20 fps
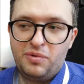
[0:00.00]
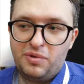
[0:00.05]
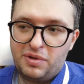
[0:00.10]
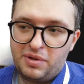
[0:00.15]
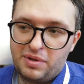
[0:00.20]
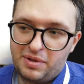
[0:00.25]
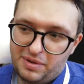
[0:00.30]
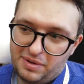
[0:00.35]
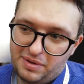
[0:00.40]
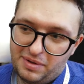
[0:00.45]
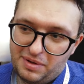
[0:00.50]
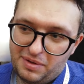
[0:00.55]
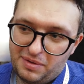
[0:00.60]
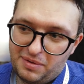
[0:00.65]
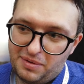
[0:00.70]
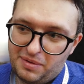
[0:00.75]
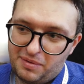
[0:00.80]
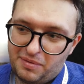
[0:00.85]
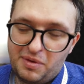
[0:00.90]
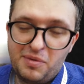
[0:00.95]
будет
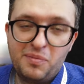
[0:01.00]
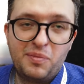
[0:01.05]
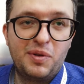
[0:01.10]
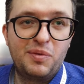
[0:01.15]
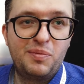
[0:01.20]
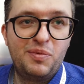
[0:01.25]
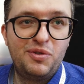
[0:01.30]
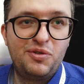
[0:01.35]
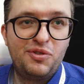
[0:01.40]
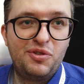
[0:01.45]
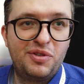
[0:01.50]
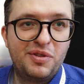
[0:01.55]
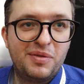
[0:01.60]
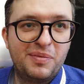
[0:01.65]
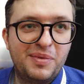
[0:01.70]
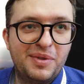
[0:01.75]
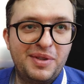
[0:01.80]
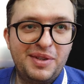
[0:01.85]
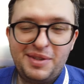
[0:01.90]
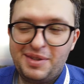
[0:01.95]
твоим
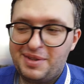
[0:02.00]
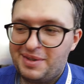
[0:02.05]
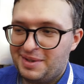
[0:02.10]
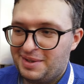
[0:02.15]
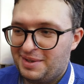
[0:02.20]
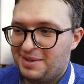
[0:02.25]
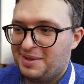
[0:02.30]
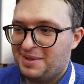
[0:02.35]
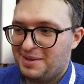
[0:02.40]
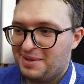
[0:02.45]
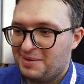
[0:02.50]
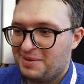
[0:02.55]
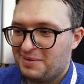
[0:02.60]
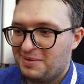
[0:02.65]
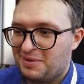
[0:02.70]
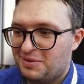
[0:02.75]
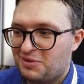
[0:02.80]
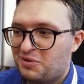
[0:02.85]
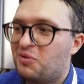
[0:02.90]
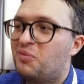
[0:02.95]
подписчикам,
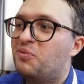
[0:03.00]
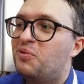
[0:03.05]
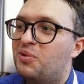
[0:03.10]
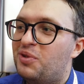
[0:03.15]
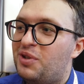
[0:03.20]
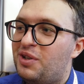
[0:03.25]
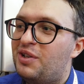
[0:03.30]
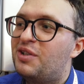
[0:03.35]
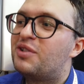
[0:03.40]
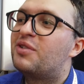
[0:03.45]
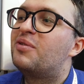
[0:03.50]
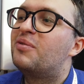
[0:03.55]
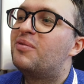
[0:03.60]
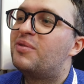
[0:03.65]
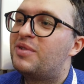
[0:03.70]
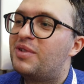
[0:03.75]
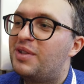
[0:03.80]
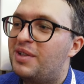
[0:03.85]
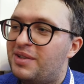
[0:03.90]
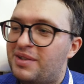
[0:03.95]
что внутри, что
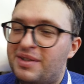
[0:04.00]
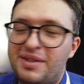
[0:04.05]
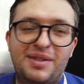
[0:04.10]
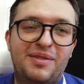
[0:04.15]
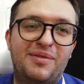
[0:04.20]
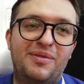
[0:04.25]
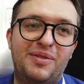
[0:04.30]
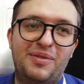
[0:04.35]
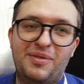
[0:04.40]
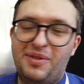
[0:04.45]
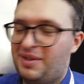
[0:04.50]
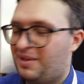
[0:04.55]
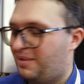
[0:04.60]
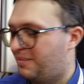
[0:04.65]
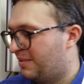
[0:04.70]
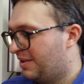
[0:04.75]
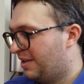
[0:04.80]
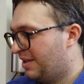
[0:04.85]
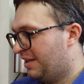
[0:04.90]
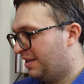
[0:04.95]
вот здесь, вот в этом.
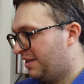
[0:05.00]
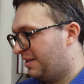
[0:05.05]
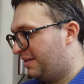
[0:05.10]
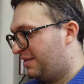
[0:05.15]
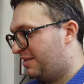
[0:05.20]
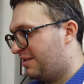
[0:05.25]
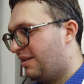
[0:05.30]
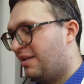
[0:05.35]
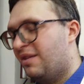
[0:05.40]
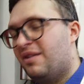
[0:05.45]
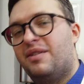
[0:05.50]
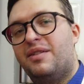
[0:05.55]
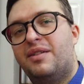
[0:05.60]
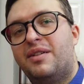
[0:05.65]
Слушай, ну здорово.